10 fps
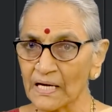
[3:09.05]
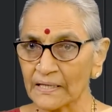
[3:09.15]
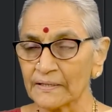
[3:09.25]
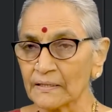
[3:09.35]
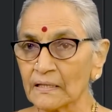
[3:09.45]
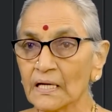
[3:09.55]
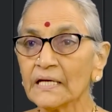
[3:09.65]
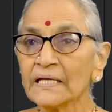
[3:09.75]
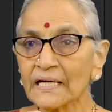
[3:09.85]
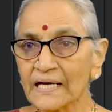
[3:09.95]
మార్కెటింగ్
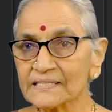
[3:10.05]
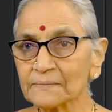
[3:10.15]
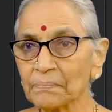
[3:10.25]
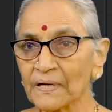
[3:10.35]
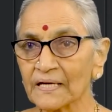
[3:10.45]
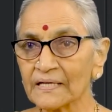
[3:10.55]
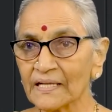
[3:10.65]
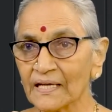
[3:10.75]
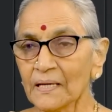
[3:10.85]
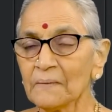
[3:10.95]
ఇంకా చెప్పాలంటే